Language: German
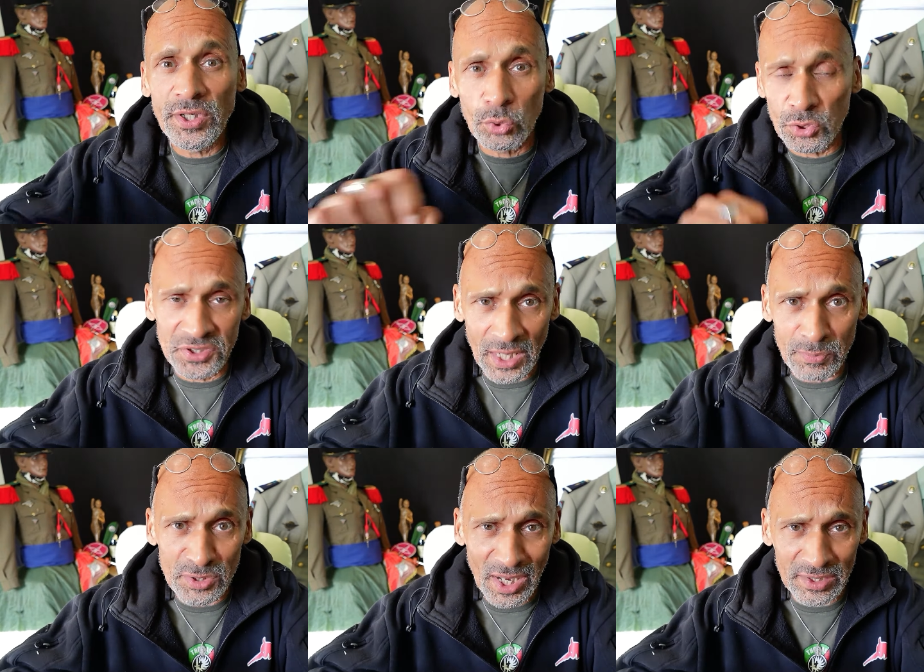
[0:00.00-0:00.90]
die Russen eben
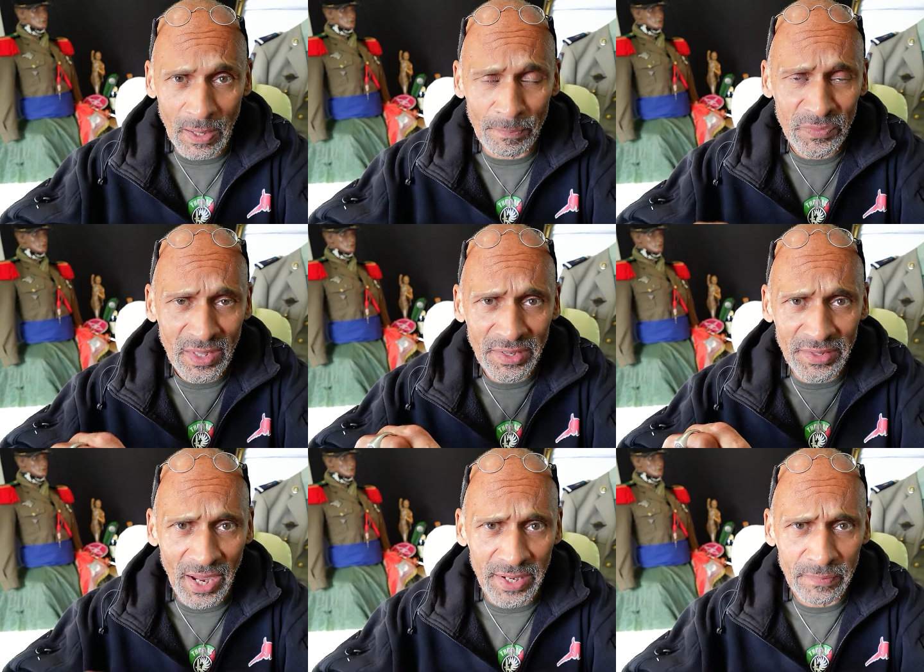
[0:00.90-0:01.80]
gesagt haben,
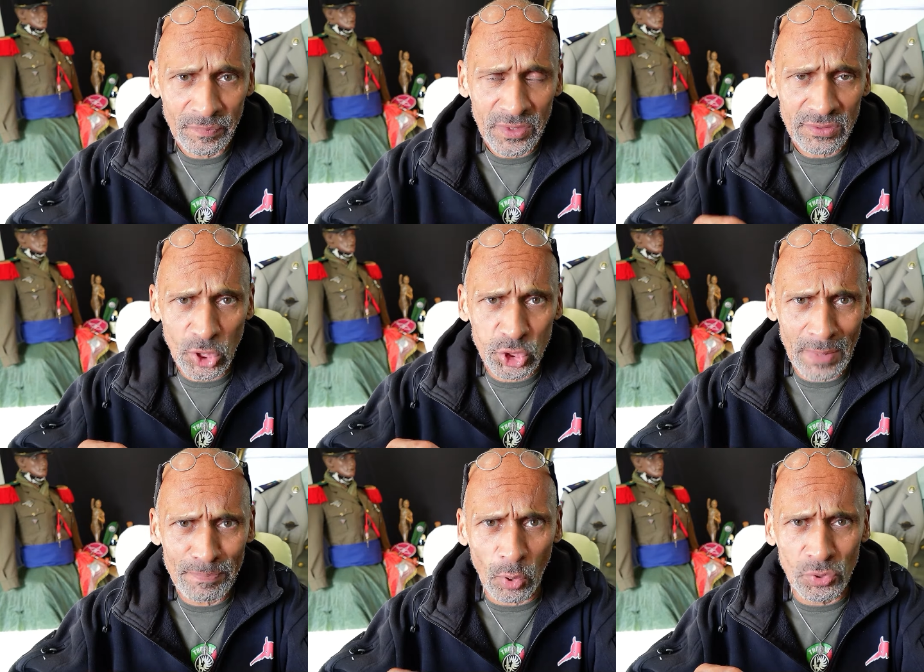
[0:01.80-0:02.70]
nein, das
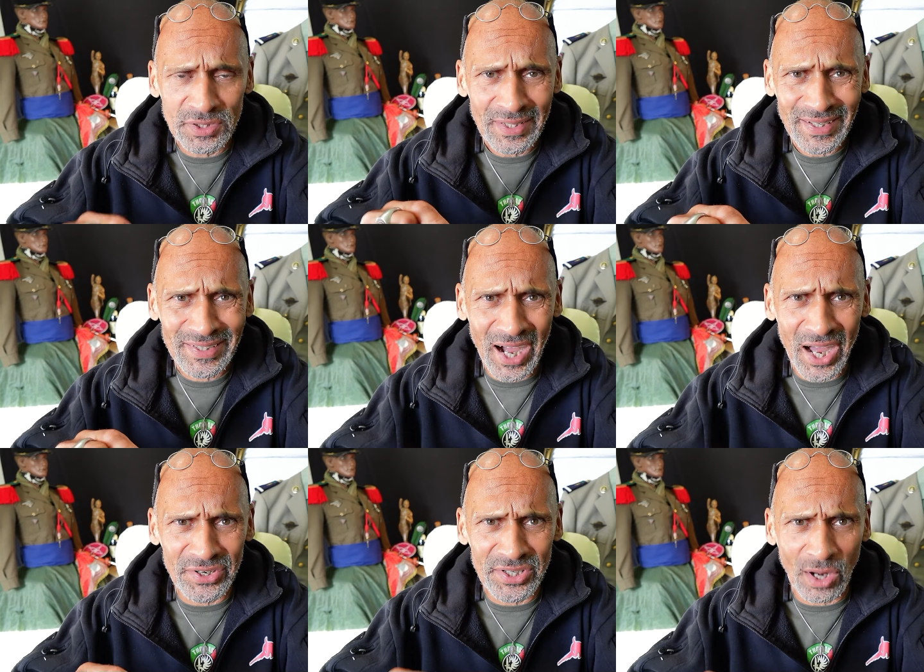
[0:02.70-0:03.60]
steht bei uns
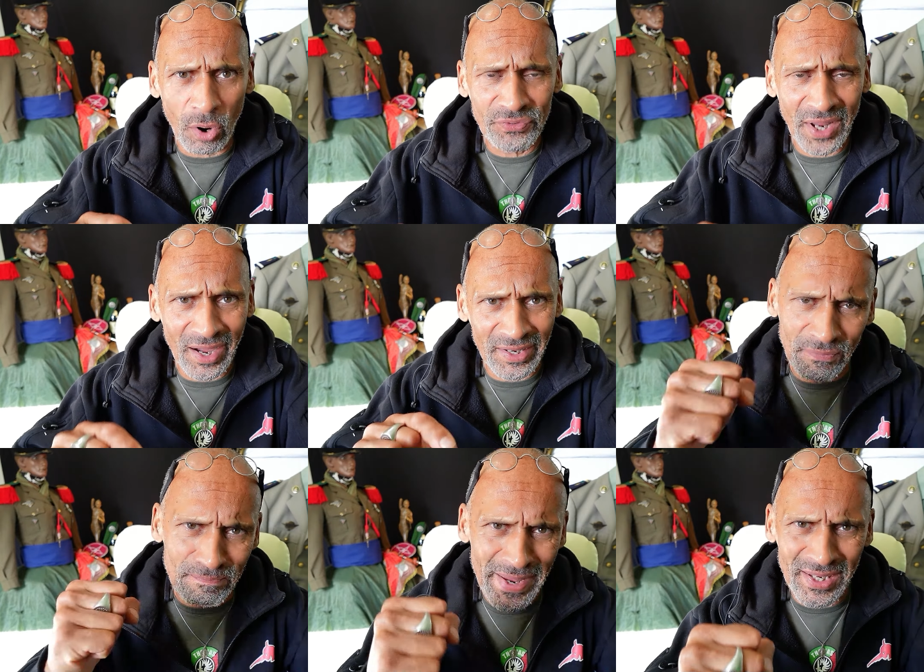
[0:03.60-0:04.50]
gar nicht auf der
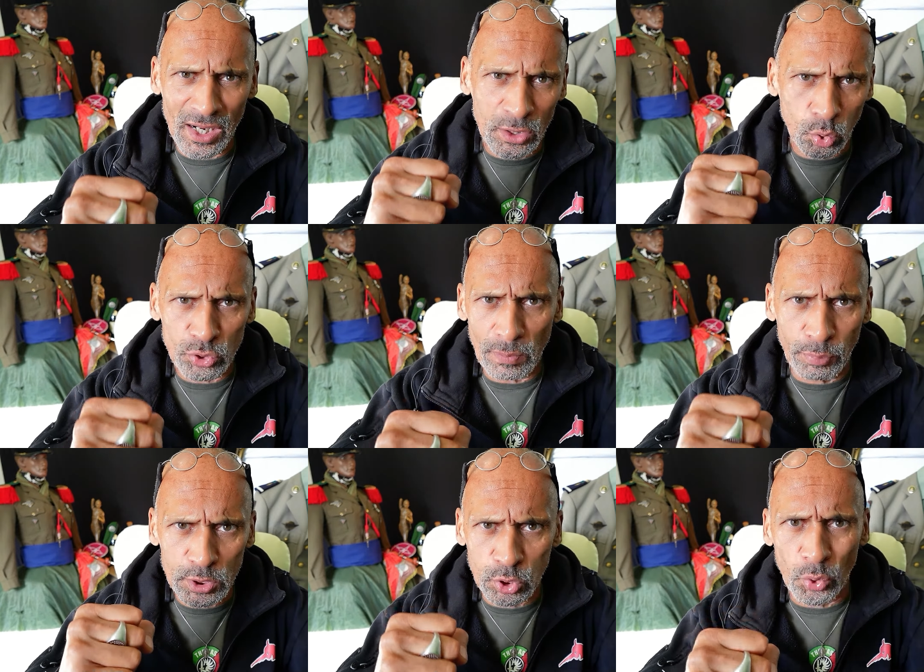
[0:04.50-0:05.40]
Agenda. Mega große
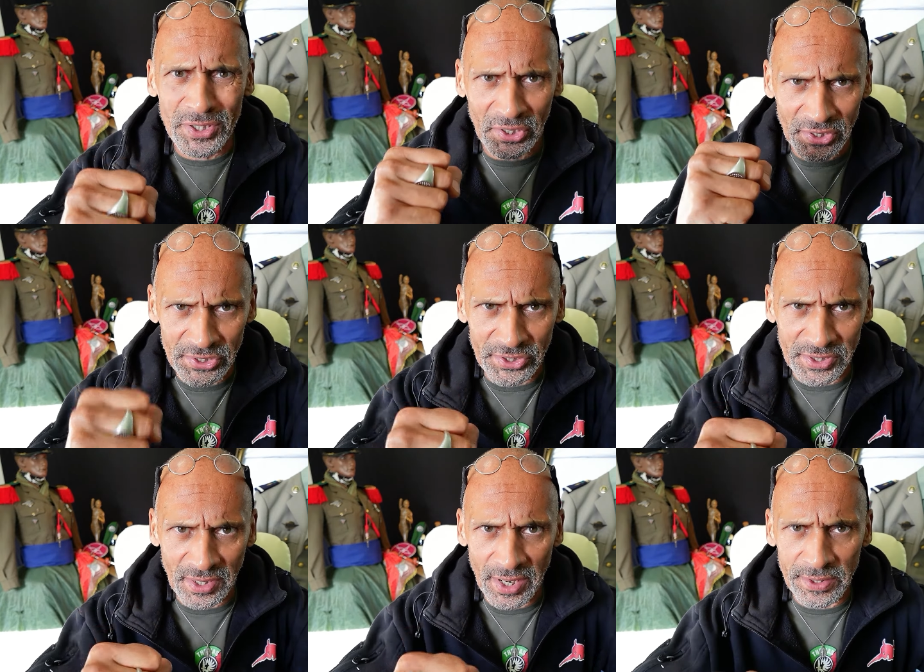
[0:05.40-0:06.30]
Portion
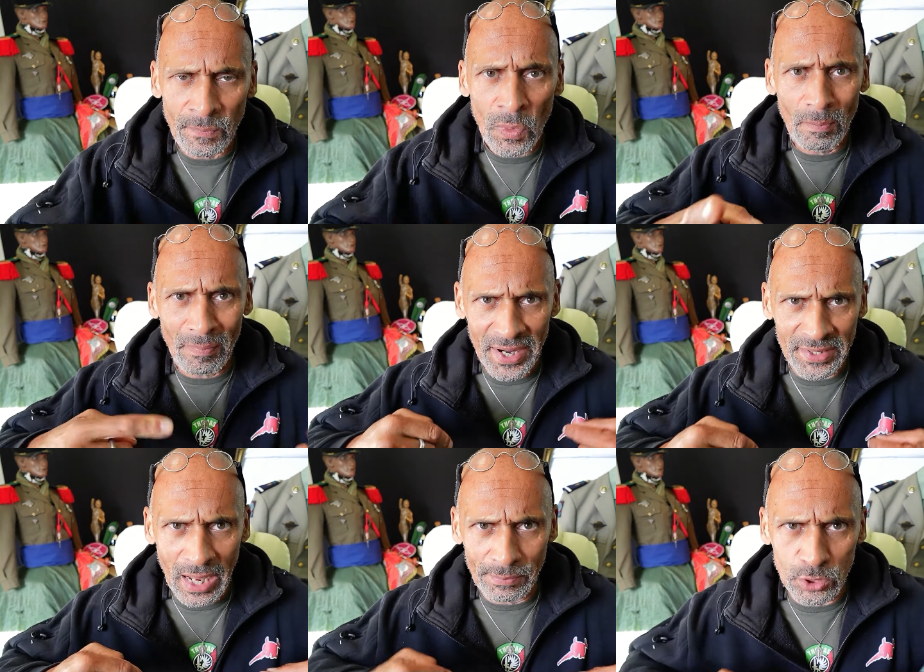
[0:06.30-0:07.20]
Gerechtigkeit. Mein
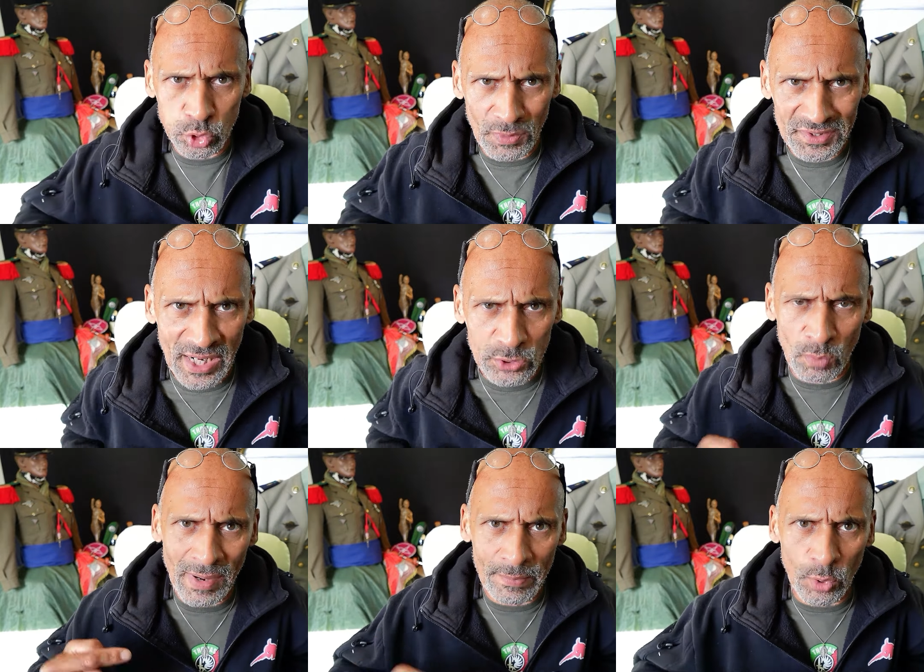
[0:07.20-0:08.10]
Name ist Thomas Gast und
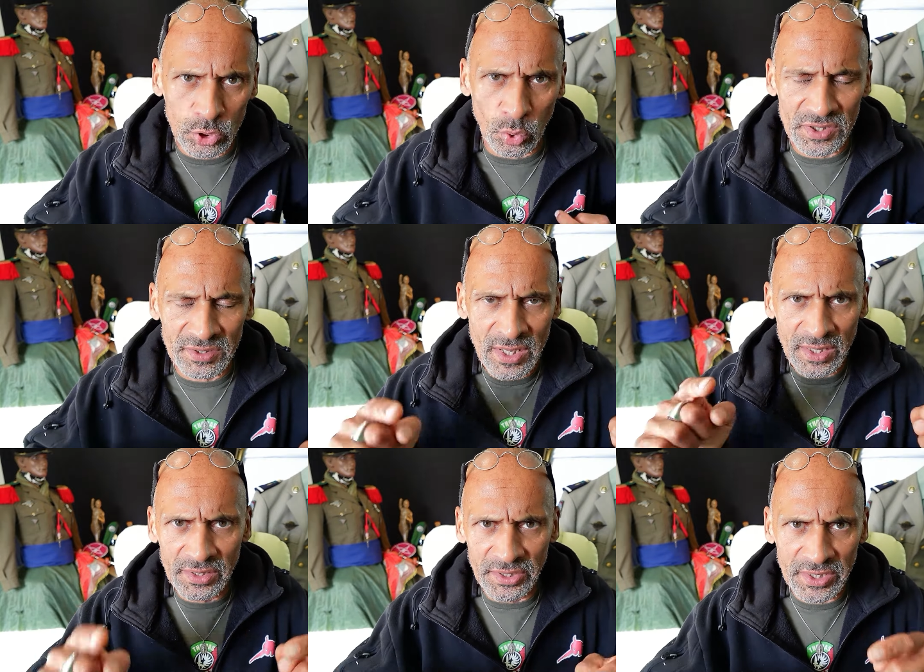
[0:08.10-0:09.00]
mein Motto ist,
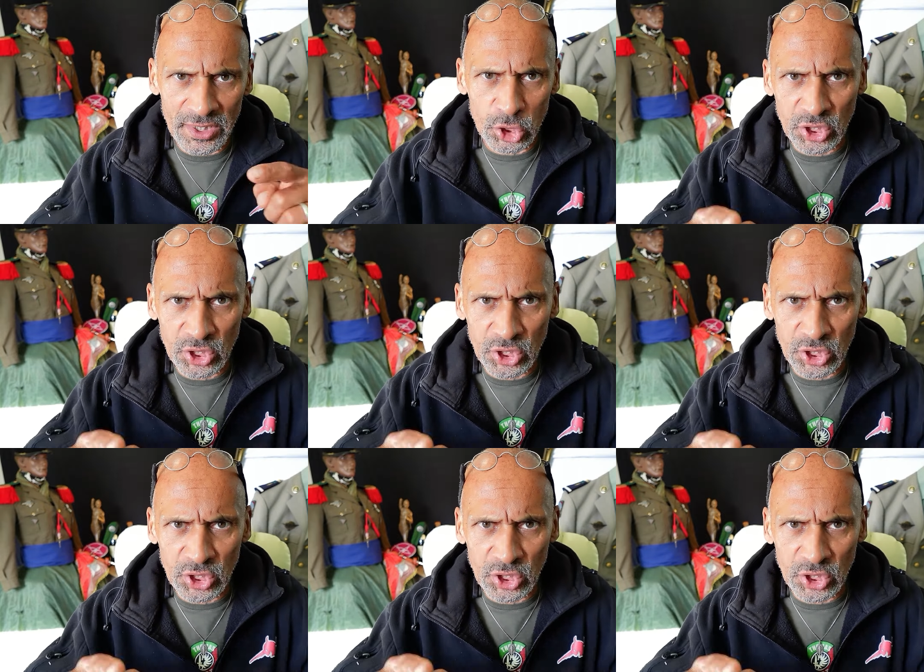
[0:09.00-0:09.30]
Krieg ist